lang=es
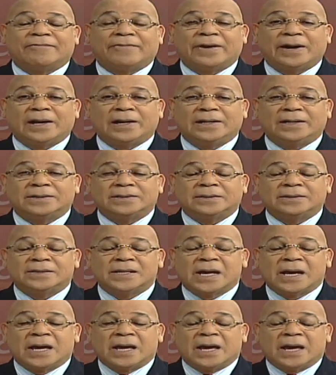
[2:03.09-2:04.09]
Félix,
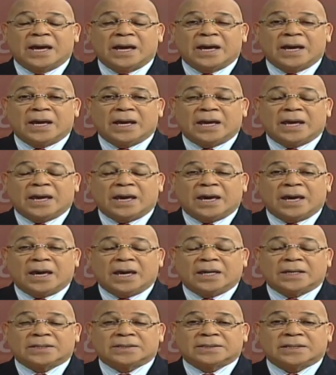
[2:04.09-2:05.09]

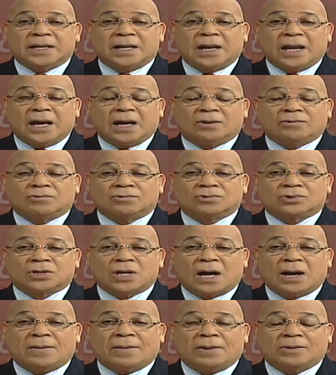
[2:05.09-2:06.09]
que se le
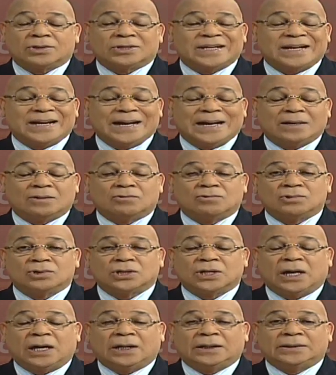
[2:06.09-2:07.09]
acusaba o se le
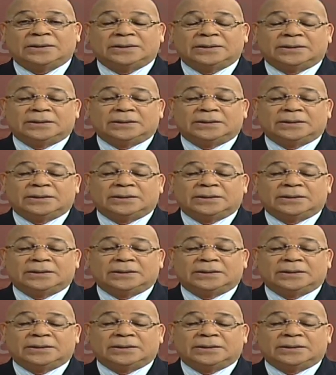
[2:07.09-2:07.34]
acusa